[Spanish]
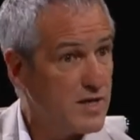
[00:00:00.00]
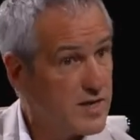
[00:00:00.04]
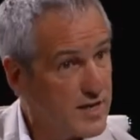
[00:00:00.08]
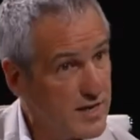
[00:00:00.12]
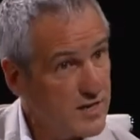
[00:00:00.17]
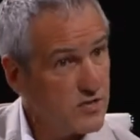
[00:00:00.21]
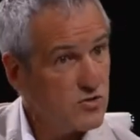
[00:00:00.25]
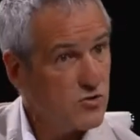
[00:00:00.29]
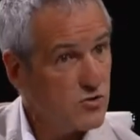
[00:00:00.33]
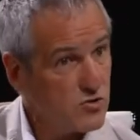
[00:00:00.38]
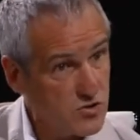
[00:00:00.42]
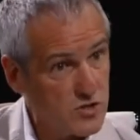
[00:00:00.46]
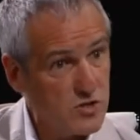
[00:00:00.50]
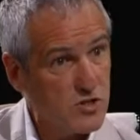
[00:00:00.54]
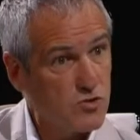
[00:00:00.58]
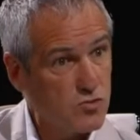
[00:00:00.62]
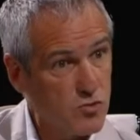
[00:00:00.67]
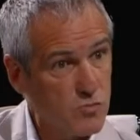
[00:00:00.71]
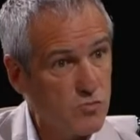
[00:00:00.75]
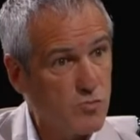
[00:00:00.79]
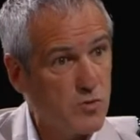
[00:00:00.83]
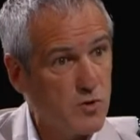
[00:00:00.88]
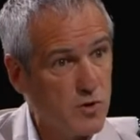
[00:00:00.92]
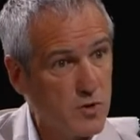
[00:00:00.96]
Y eso sí
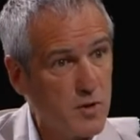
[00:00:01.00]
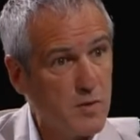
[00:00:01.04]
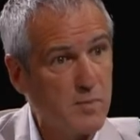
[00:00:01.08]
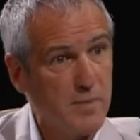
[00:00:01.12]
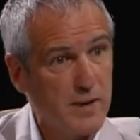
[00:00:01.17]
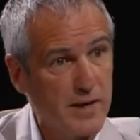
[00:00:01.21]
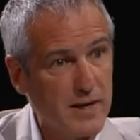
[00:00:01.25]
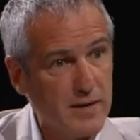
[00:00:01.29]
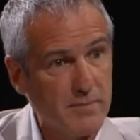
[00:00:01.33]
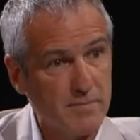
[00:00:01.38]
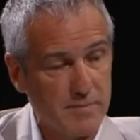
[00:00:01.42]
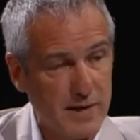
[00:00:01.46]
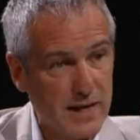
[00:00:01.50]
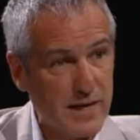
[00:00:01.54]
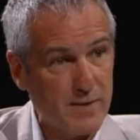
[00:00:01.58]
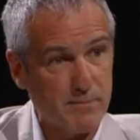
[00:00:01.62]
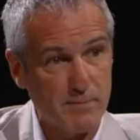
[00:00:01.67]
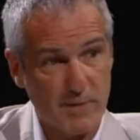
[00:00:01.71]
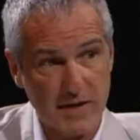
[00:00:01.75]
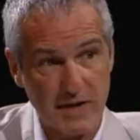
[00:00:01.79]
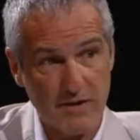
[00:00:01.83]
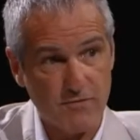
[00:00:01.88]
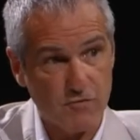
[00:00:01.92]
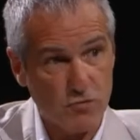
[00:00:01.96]
es un problema para,
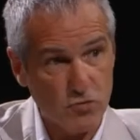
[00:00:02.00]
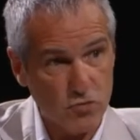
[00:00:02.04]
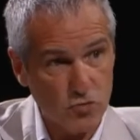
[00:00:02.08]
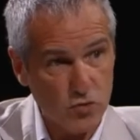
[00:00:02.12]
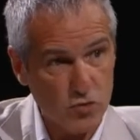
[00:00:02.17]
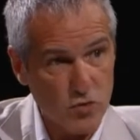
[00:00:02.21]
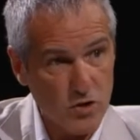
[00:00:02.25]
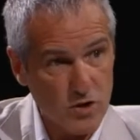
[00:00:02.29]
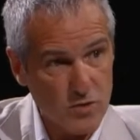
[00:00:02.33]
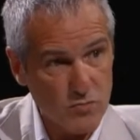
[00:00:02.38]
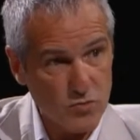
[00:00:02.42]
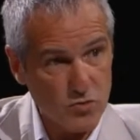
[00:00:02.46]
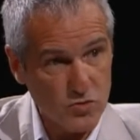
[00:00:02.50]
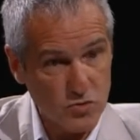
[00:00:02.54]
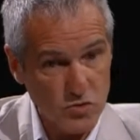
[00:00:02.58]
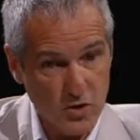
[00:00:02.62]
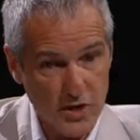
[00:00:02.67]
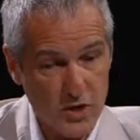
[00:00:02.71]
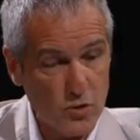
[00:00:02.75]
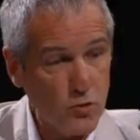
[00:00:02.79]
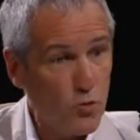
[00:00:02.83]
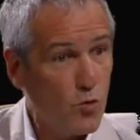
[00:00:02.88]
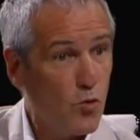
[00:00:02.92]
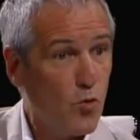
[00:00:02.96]
el futuro del mundo.
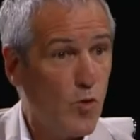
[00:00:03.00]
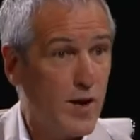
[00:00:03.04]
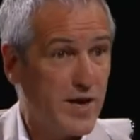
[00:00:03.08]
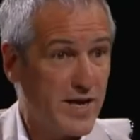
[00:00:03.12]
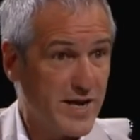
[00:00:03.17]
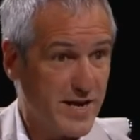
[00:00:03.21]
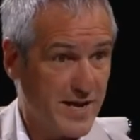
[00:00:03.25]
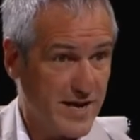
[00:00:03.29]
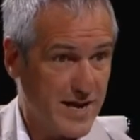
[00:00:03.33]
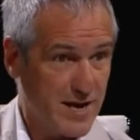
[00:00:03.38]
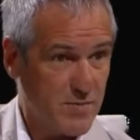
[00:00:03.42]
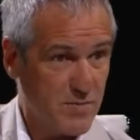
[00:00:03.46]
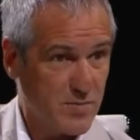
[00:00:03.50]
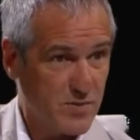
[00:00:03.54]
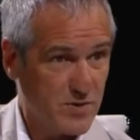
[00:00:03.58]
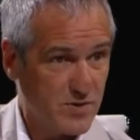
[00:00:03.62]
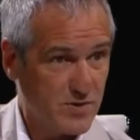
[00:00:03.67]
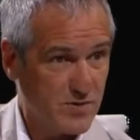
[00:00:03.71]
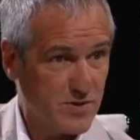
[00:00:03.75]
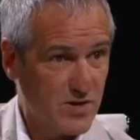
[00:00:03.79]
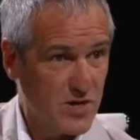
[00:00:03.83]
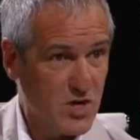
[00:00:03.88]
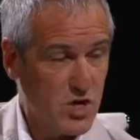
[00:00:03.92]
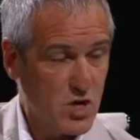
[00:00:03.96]
En Uruguay, en
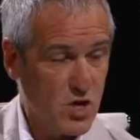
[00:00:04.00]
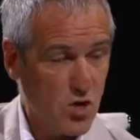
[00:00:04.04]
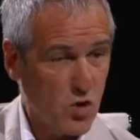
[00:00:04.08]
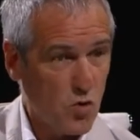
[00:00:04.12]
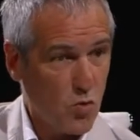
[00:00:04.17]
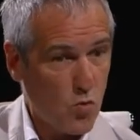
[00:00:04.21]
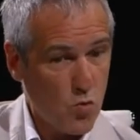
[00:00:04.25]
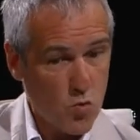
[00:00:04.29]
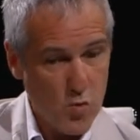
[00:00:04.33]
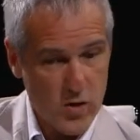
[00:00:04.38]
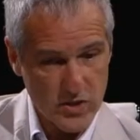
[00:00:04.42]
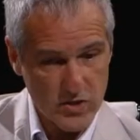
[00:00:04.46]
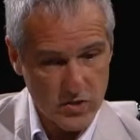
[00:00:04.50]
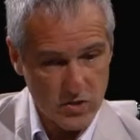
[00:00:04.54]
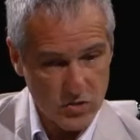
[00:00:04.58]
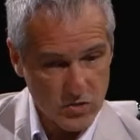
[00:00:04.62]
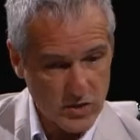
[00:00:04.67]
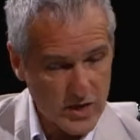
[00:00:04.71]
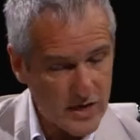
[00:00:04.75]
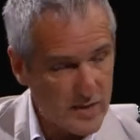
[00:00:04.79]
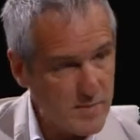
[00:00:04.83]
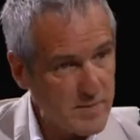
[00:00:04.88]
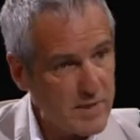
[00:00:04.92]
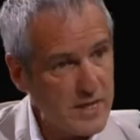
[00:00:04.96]
cambio, cuando
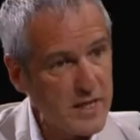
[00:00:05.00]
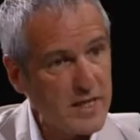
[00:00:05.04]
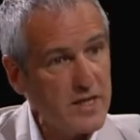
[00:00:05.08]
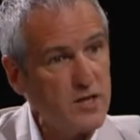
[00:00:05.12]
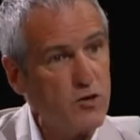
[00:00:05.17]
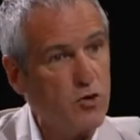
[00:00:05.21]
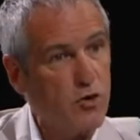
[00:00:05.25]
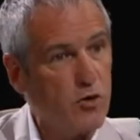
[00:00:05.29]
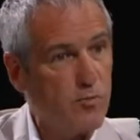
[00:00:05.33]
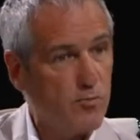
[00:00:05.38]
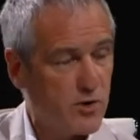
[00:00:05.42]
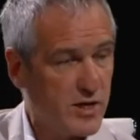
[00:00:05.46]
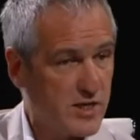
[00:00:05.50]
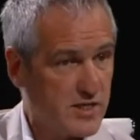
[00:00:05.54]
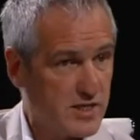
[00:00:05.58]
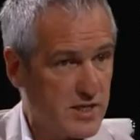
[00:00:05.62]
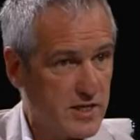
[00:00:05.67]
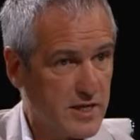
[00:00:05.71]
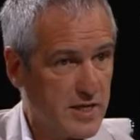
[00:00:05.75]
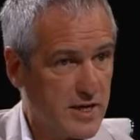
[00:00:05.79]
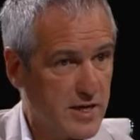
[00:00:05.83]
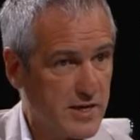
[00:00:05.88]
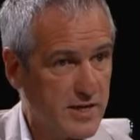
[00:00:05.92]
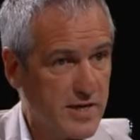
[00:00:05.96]
termina de
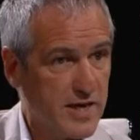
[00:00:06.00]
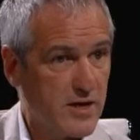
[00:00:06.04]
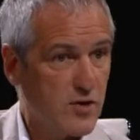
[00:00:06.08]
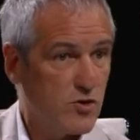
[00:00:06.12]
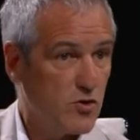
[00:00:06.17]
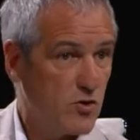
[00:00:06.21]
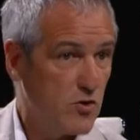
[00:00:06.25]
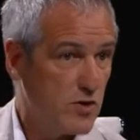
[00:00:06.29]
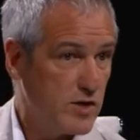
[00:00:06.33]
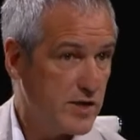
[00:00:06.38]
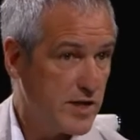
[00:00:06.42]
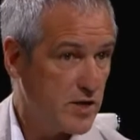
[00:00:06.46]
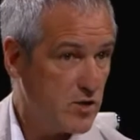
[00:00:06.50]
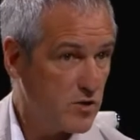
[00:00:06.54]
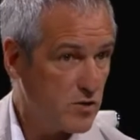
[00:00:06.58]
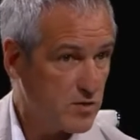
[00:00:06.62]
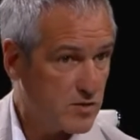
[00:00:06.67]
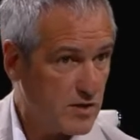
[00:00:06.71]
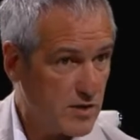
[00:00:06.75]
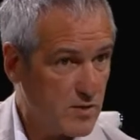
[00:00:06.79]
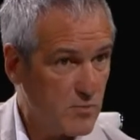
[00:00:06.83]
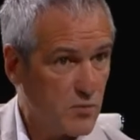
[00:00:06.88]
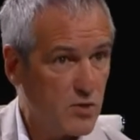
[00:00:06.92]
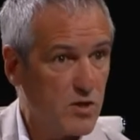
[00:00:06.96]
incorporarse la energía eólica, lo que
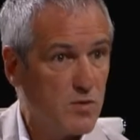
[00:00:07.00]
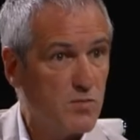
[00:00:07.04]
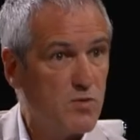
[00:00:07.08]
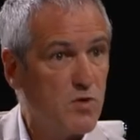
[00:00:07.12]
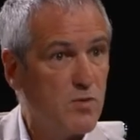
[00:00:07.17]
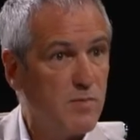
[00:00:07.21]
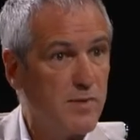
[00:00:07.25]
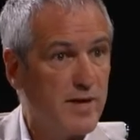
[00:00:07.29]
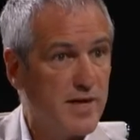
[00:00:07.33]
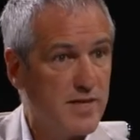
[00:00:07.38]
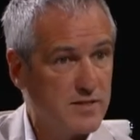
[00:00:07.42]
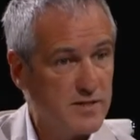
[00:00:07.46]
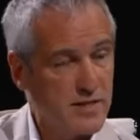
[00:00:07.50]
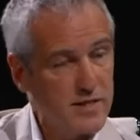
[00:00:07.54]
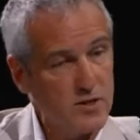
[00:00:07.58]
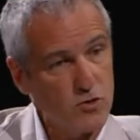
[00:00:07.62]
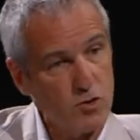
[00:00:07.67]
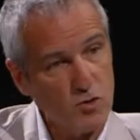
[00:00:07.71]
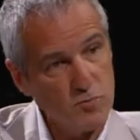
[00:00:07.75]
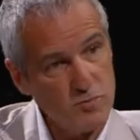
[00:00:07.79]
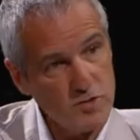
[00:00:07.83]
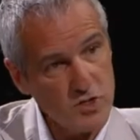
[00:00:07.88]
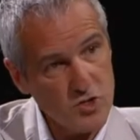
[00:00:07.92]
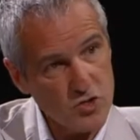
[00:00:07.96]
tenemos de biomasa, al
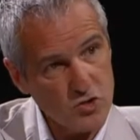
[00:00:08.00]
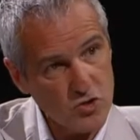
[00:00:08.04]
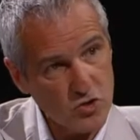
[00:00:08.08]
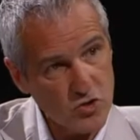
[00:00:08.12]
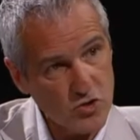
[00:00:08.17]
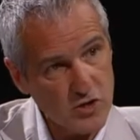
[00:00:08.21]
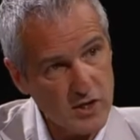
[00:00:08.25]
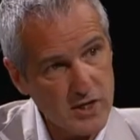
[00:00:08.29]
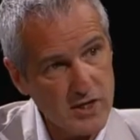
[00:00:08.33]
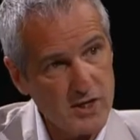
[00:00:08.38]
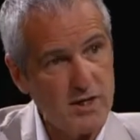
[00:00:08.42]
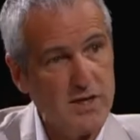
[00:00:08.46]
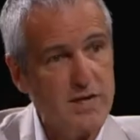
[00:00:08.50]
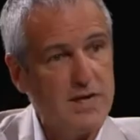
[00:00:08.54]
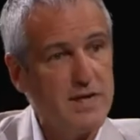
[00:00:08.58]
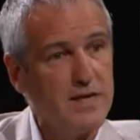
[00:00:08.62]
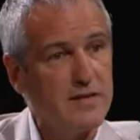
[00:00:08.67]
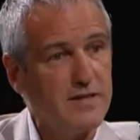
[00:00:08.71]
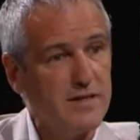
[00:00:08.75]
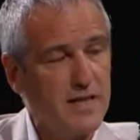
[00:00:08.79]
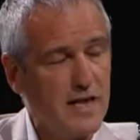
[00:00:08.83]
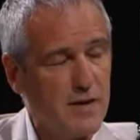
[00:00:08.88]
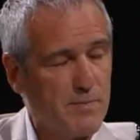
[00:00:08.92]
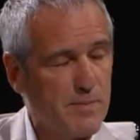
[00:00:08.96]
comienzo ahora
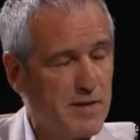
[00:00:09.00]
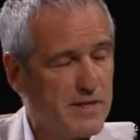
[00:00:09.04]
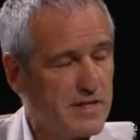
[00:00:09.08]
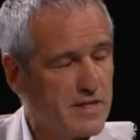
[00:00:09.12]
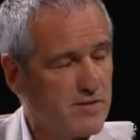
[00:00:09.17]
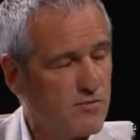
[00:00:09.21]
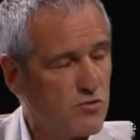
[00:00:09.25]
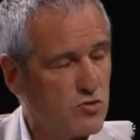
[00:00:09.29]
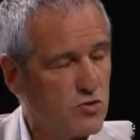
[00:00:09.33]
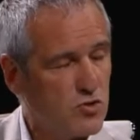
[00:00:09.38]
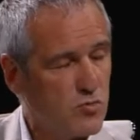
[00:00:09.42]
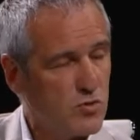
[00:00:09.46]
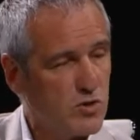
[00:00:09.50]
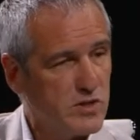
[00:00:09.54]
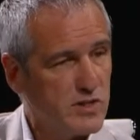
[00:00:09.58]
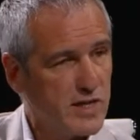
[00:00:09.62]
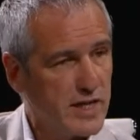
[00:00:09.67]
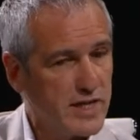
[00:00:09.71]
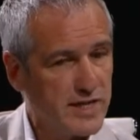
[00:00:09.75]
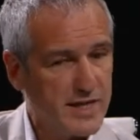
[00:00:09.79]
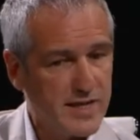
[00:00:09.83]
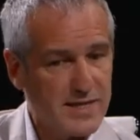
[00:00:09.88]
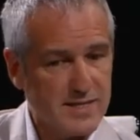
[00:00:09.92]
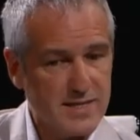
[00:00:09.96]
de las plantas
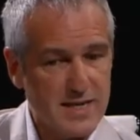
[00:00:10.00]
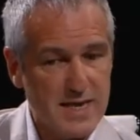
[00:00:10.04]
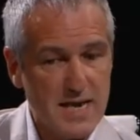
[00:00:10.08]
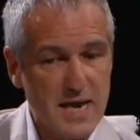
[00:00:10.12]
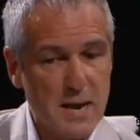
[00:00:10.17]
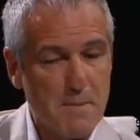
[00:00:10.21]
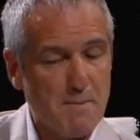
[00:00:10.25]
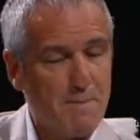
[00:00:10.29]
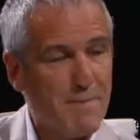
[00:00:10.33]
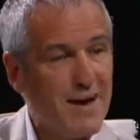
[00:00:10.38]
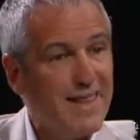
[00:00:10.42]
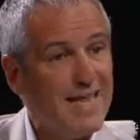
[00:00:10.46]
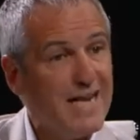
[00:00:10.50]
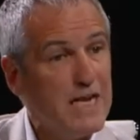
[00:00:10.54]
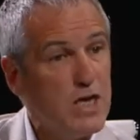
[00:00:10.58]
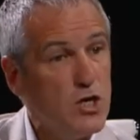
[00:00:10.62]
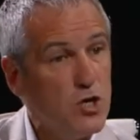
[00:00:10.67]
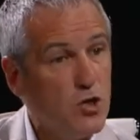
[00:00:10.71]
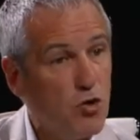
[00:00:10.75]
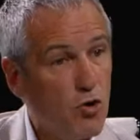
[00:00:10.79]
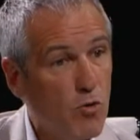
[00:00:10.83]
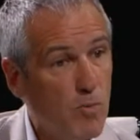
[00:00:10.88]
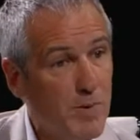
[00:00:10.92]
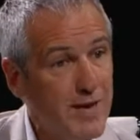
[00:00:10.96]
fotovoltaicas, más
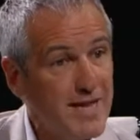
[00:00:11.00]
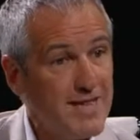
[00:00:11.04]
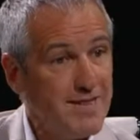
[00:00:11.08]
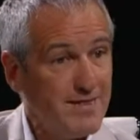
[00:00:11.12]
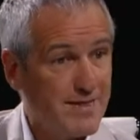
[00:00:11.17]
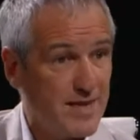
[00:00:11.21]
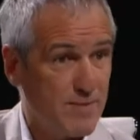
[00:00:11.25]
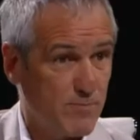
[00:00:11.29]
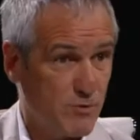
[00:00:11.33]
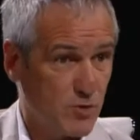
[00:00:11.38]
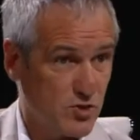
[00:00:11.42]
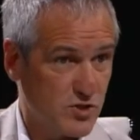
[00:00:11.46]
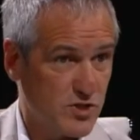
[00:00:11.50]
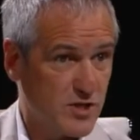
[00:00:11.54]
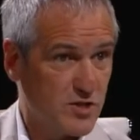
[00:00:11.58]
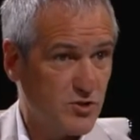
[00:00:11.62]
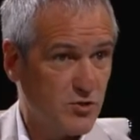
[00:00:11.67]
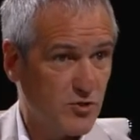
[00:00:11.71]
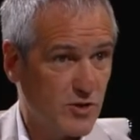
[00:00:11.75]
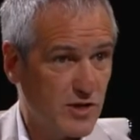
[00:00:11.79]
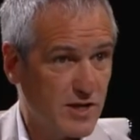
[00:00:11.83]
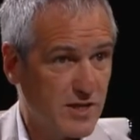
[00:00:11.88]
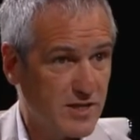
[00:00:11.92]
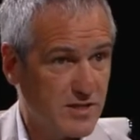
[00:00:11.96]
del 90%
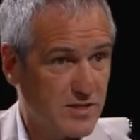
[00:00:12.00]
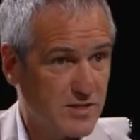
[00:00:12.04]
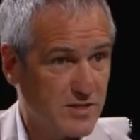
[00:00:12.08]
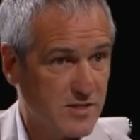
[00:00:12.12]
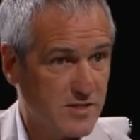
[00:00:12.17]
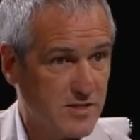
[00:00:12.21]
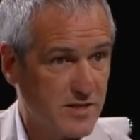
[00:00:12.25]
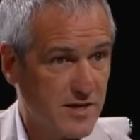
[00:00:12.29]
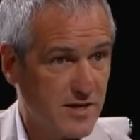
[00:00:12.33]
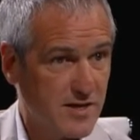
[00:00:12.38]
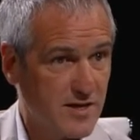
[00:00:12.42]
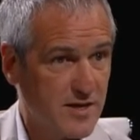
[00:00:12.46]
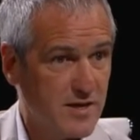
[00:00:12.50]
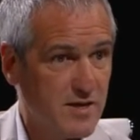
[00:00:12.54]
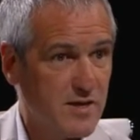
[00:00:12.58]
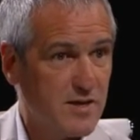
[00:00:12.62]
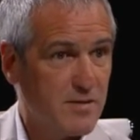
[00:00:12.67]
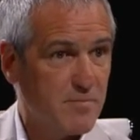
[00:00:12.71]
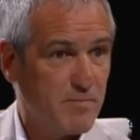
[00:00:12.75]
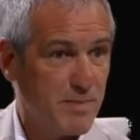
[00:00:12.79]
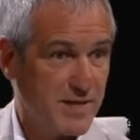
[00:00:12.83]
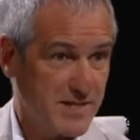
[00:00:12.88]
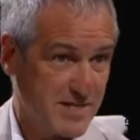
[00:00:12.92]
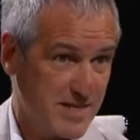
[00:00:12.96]
de la electricidad
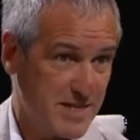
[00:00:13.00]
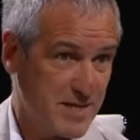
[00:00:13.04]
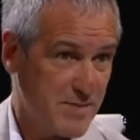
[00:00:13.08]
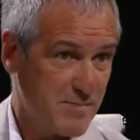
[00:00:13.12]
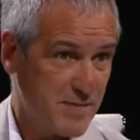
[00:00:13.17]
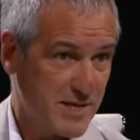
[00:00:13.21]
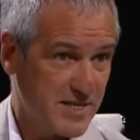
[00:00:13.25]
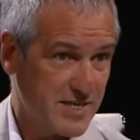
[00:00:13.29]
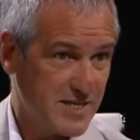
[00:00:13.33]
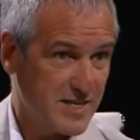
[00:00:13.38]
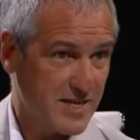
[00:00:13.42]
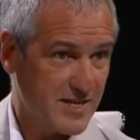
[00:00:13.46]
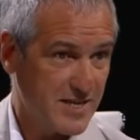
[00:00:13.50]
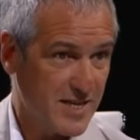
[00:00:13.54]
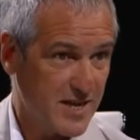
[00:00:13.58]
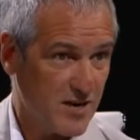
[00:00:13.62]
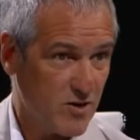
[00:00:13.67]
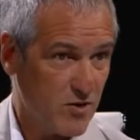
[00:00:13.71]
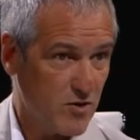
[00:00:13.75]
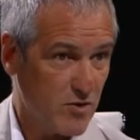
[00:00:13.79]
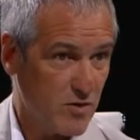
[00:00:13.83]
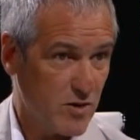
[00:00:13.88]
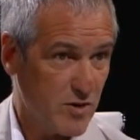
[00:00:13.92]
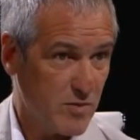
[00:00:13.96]
va a ser en base a energías
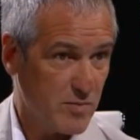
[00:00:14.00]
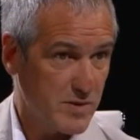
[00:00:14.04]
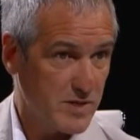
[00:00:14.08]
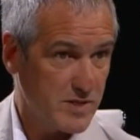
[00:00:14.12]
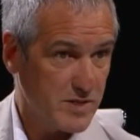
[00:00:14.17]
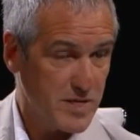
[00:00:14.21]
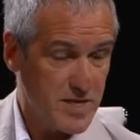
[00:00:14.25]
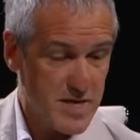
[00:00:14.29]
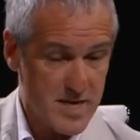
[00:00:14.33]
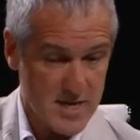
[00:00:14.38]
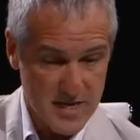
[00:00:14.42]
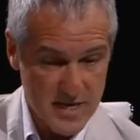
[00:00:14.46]
renovables.